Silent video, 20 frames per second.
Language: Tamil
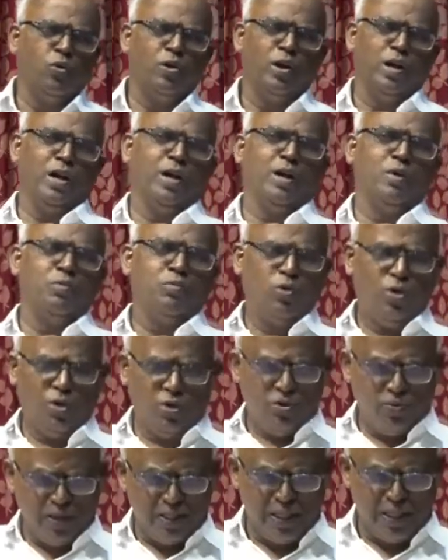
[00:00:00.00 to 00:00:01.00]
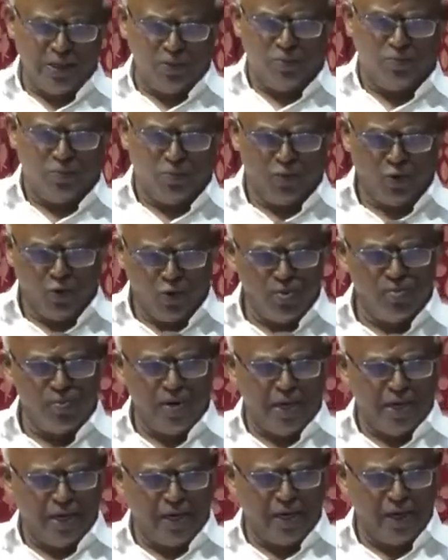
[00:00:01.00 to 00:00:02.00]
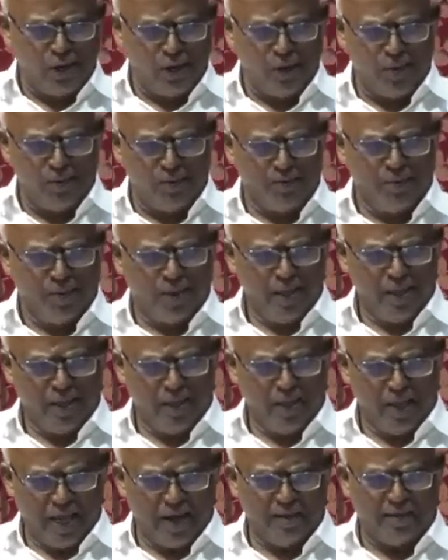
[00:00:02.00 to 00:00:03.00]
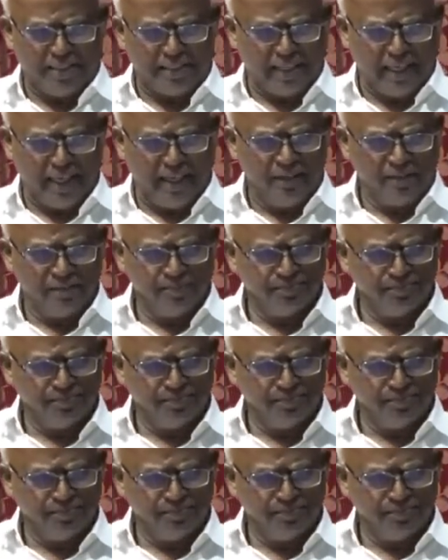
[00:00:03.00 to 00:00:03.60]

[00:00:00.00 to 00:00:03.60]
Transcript: உலகம் முழுவதிலும் பூமி எங்கும் வாசிங்க